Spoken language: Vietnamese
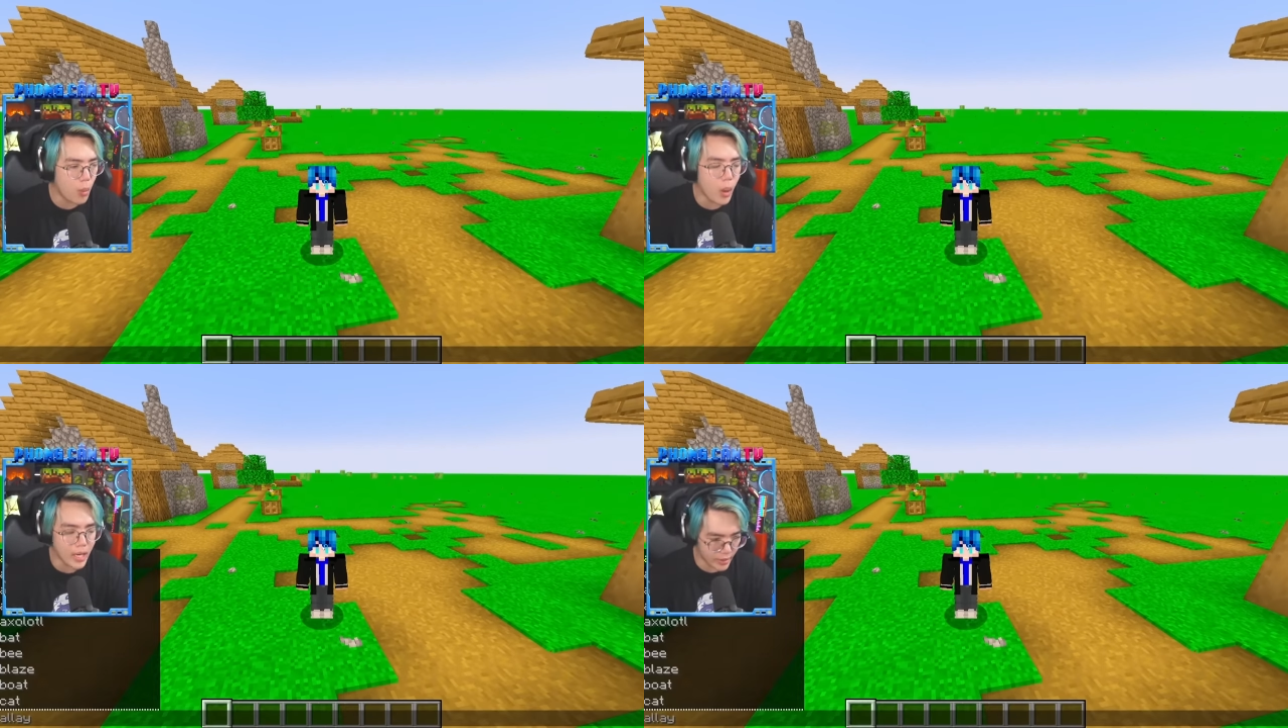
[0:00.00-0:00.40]

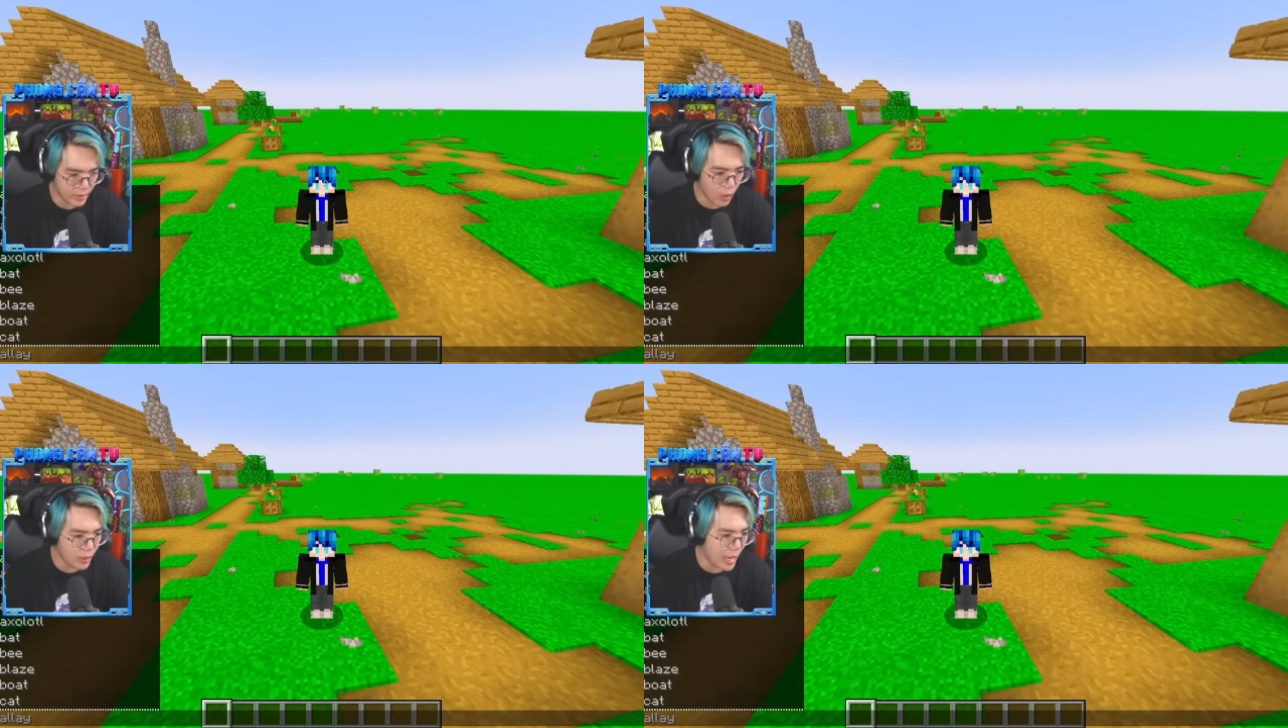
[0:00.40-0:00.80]
Warden
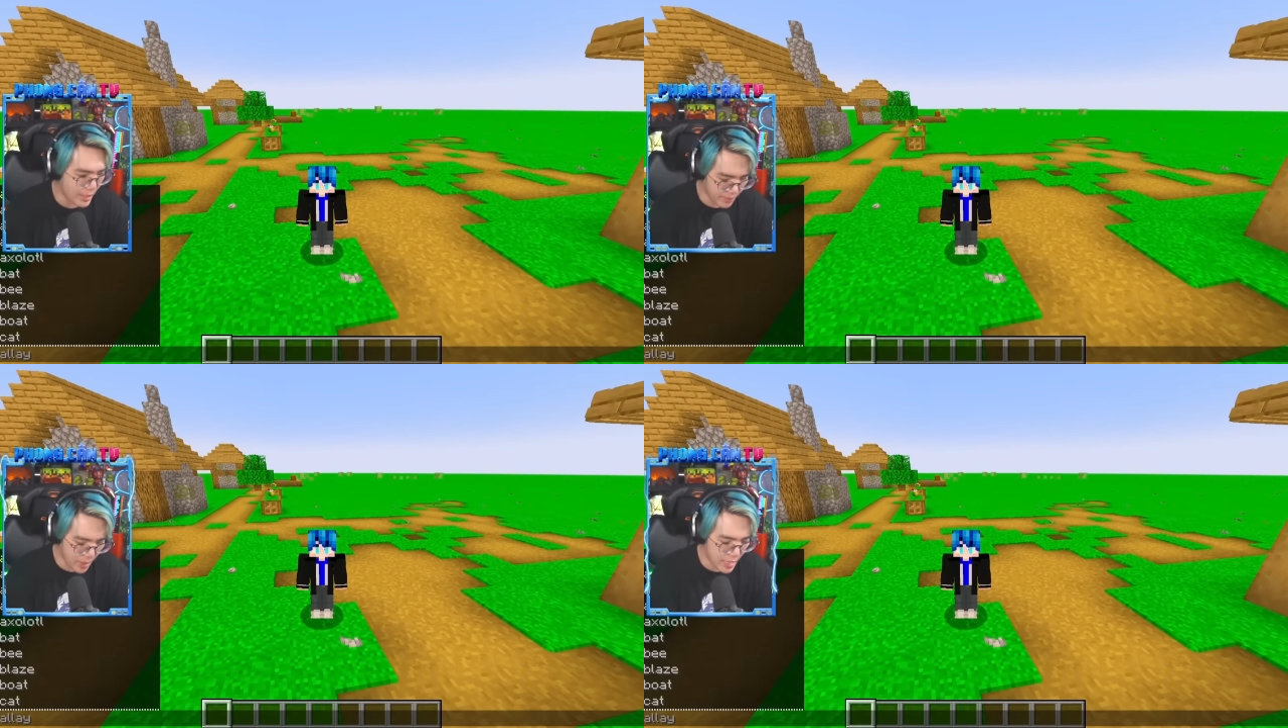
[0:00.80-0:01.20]
Ok,
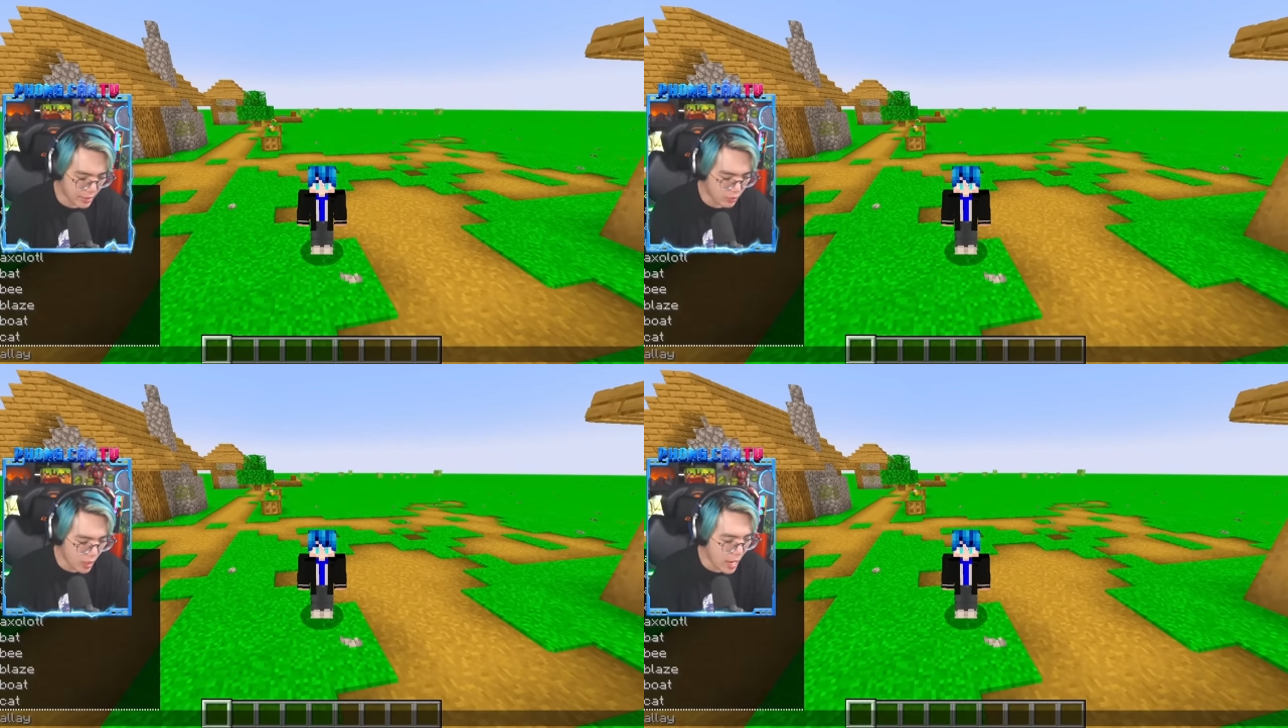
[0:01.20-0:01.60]

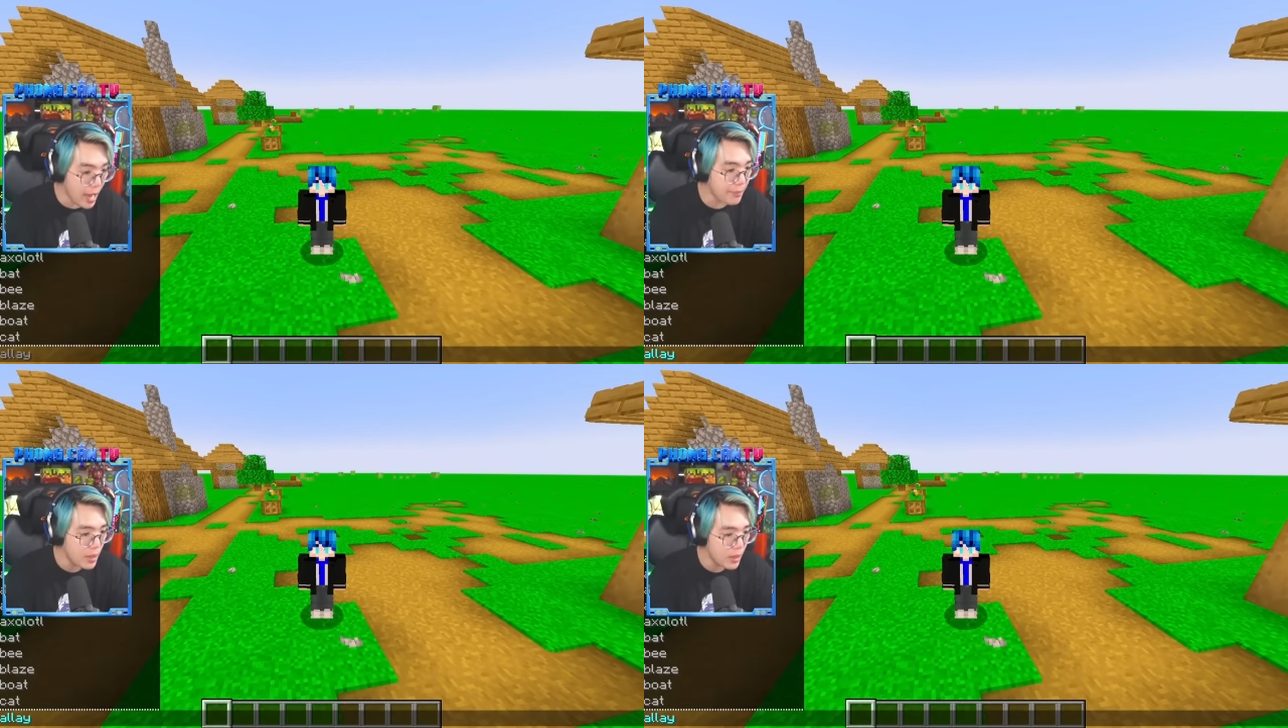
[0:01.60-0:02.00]
Minecraft